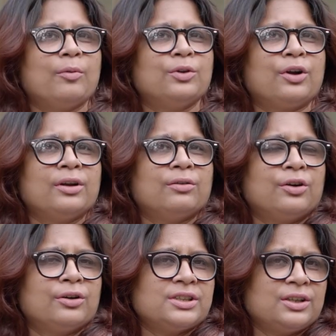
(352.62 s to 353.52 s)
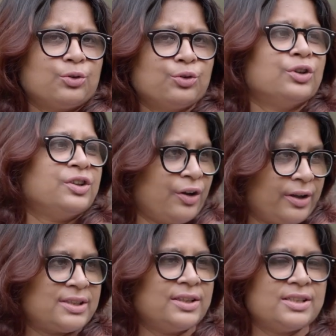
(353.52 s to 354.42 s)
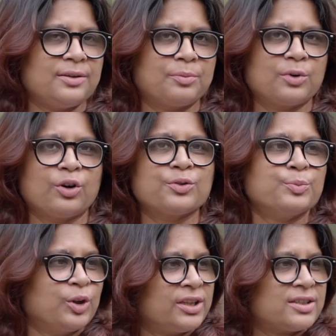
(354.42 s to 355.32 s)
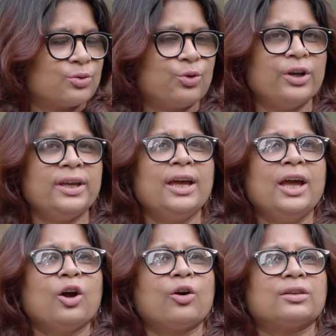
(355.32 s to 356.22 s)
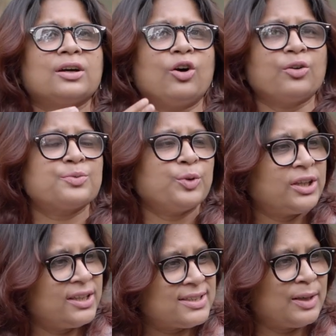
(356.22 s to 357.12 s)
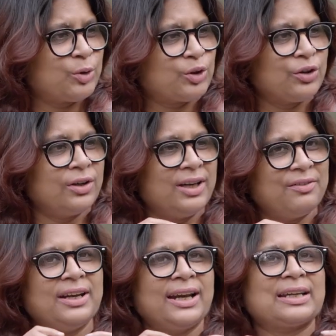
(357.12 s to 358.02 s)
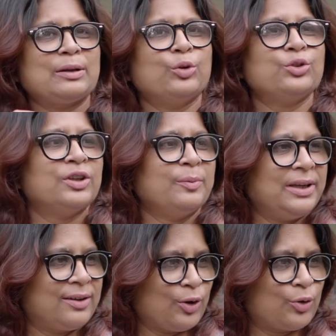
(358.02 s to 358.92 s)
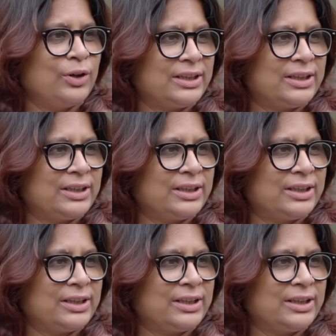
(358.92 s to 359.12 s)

ধরে ধর যে অরুন্ধতি রয় যে যে গড অফ স্মল থিংস ওই দ্য গড অফ স্মল থিংসের মতন লেভেলের একটা বই যদি আমি কখনো